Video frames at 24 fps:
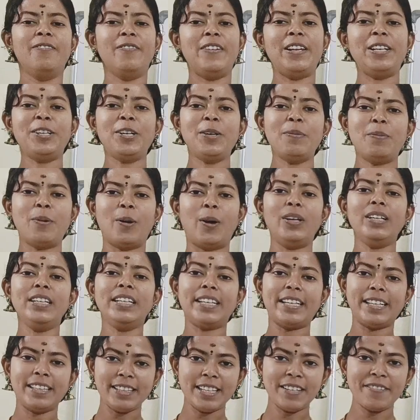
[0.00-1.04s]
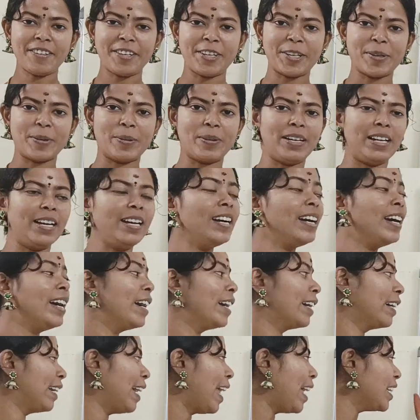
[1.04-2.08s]
வெல்கம் ஆல் இந்த வீடியோவில்
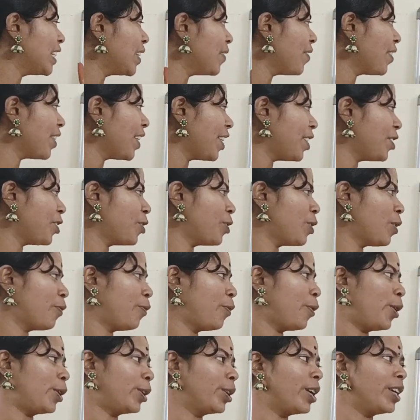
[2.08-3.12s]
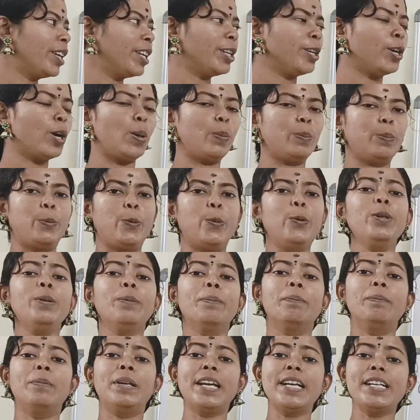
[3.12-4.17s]
கிளாஸிஃபிகேஷன் ஆஃப் ஆர்கானிக் காம்பவுண்ட்
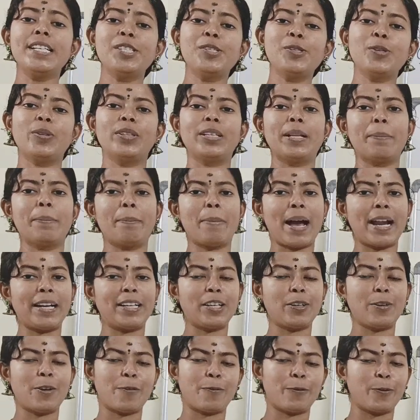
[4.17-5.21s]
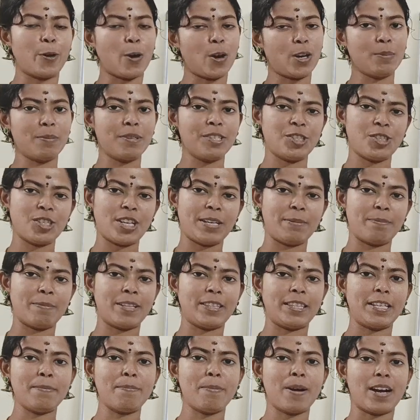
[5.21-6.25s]
பேஸ்ட் ஆன் த பேட்டர்ன் ஆஃப் கார்பன் செயின்
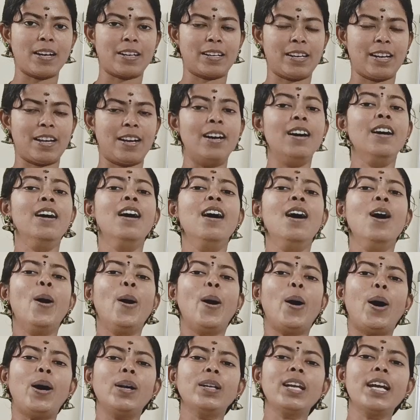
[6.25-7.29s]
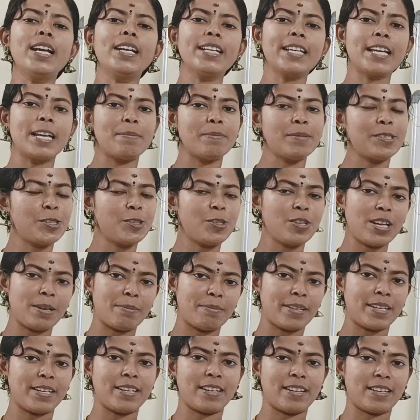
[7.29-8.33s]
பற்றி பார்க்கலாம் ஆர்கானிக் கெமிஸ்ட்ரி
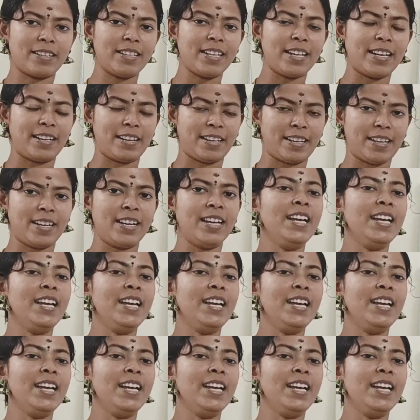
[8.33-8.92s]
அப்படிங்கிறது என்ன